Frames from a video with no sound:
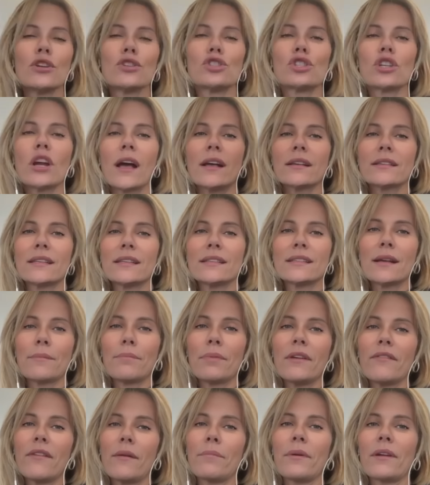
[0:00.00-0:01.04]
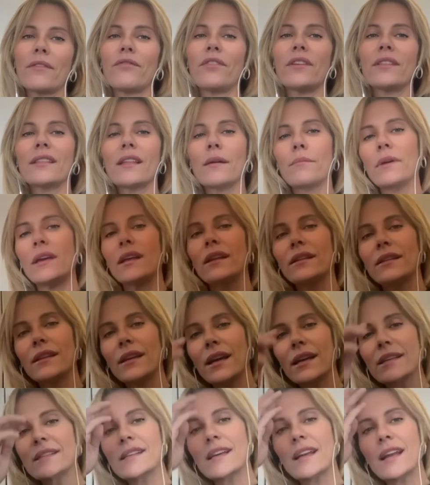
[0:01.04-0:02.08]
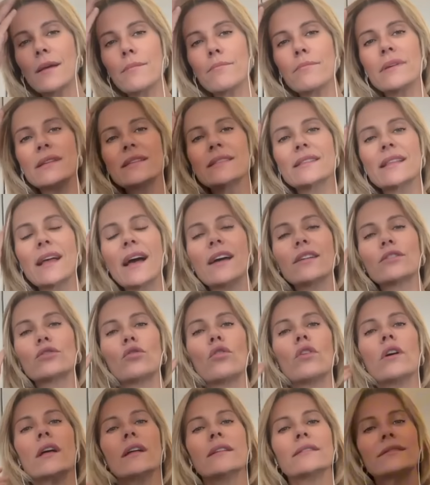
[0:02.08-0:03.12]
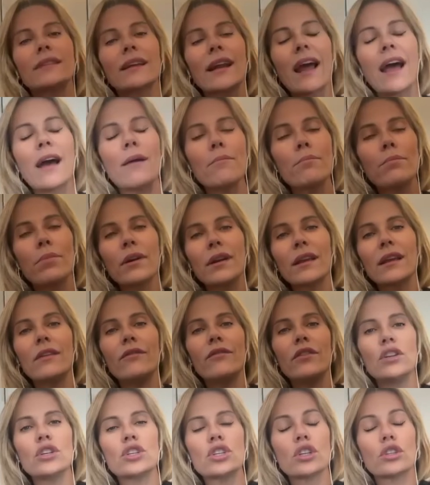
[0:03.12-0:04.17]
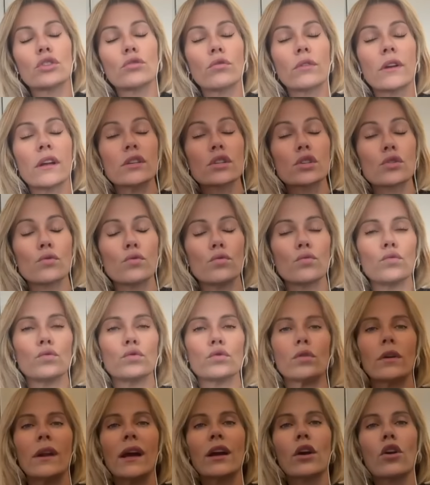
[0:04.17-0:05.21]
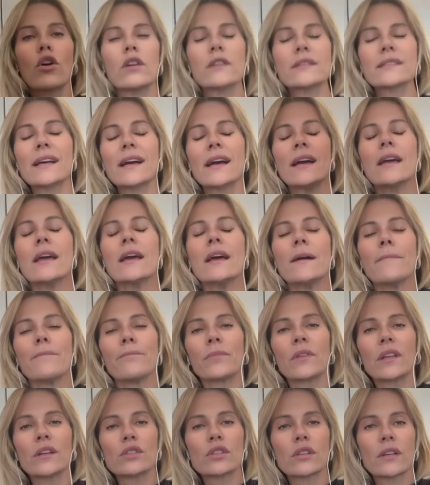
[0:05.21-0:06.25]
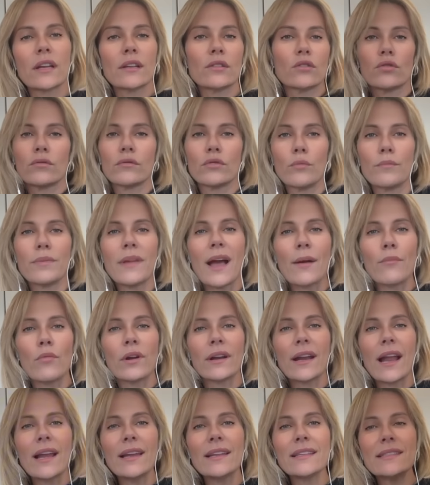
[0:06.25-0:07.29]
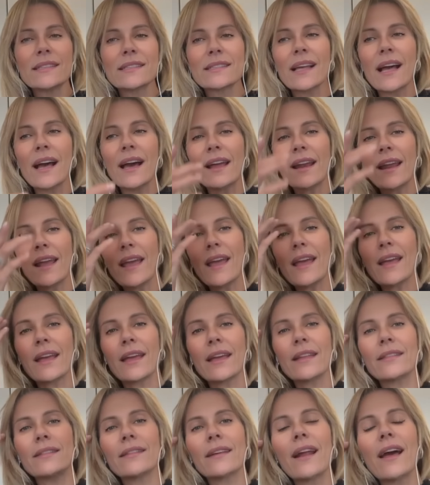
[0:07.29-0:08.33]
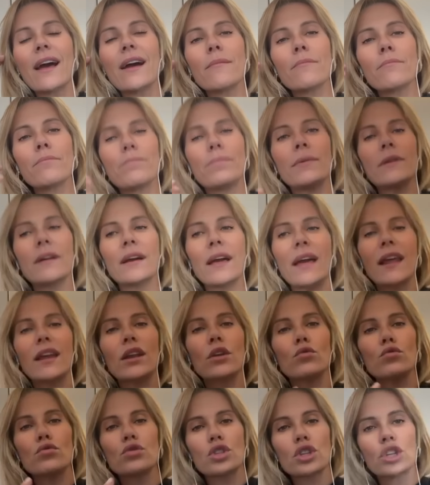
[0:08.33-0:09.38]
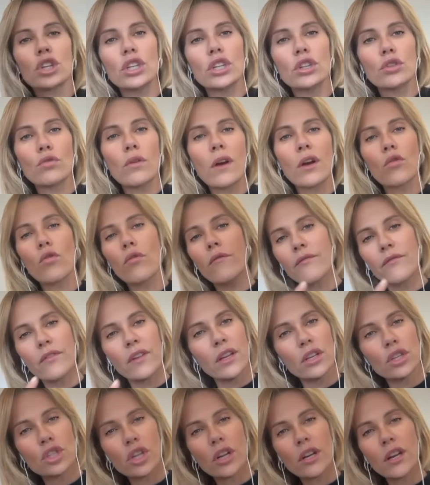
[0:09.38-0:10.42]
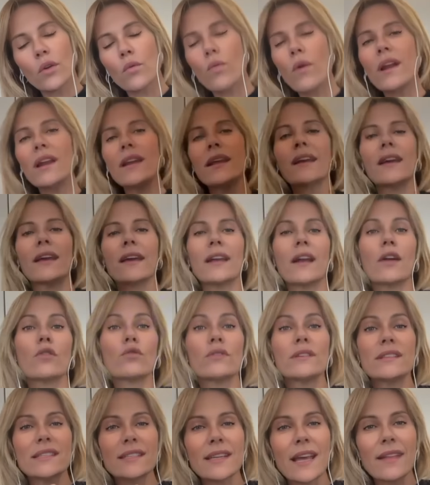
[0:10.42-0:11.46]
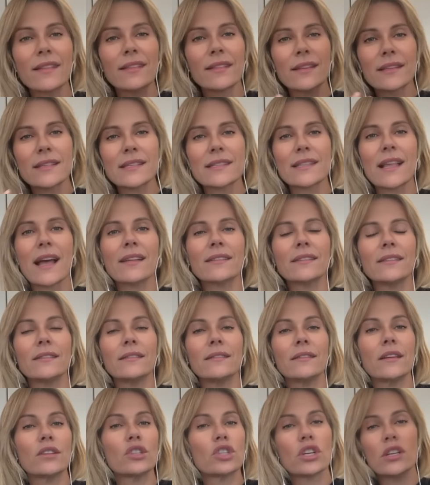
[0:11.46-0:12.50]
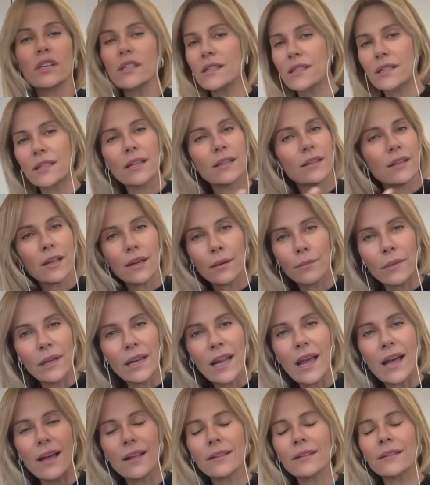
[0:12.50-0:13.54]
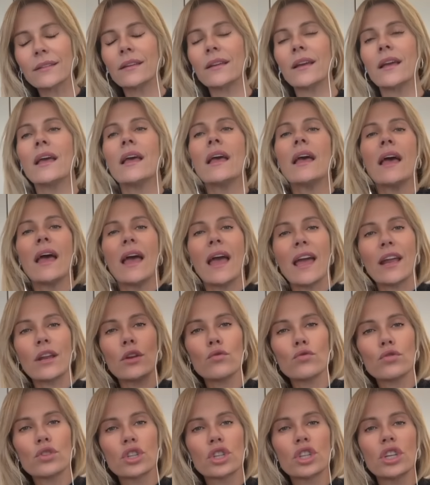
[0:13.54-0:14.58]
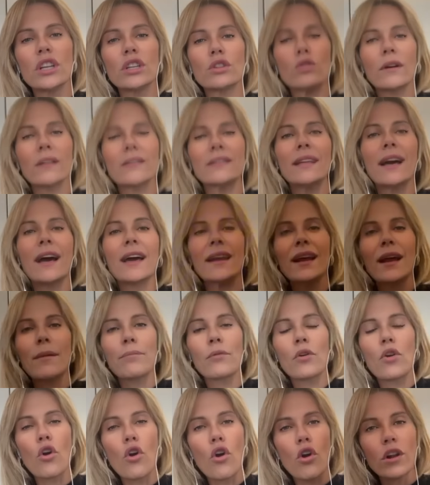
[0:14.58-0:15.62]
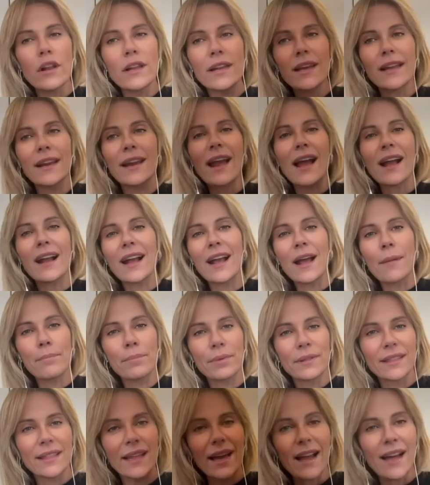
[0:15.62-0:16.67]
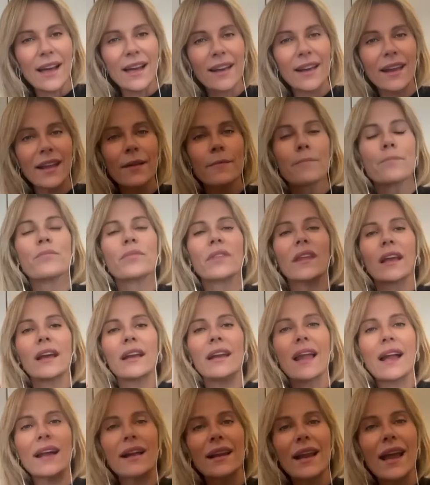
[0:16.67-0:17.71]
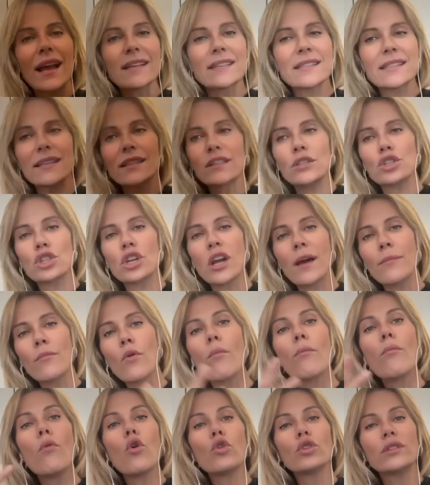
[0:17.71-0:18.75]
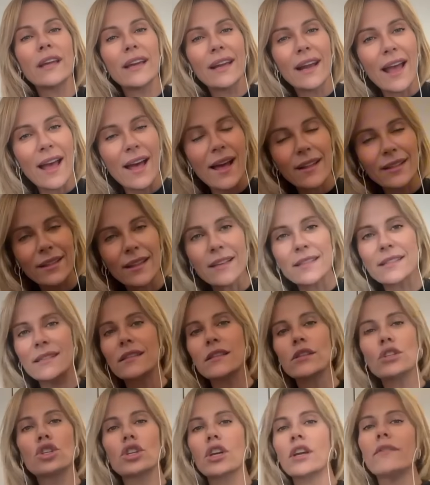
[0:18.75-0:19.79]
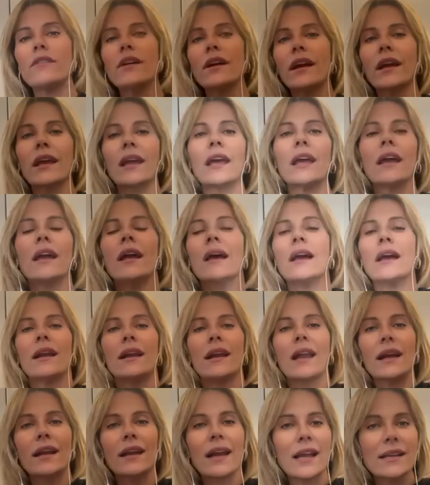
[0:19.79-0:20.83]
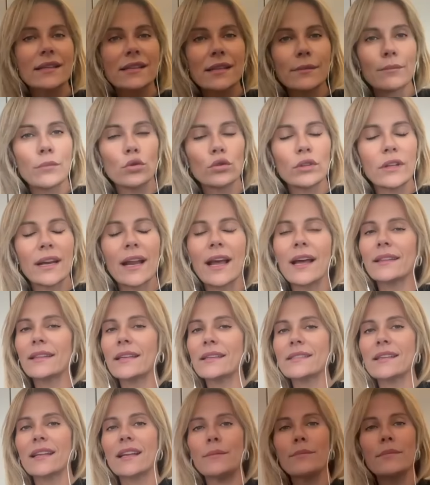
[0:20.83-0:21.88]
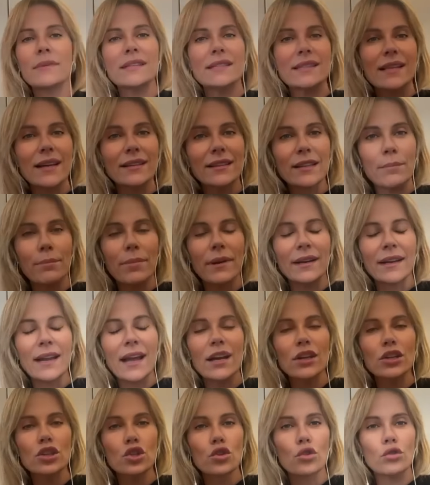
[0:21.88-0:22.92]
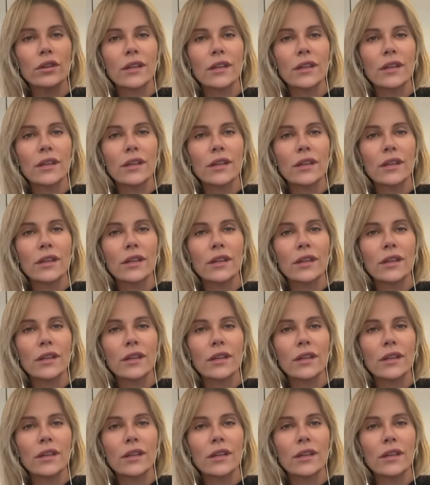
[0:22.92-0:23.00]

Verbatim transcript: già si sapeva perfettamente che sarebbe stato Trump il vincitore assoluto. La cosa mm, che dobbiamo analizzare è che Trump è riuscito a convincere quelli che erano i sette stati indecisi determinanti, è riuscito ad andare a cogliere, a captare la classe diciamo moderata, si diceva che la classe moderata sarebbe stata appannaggio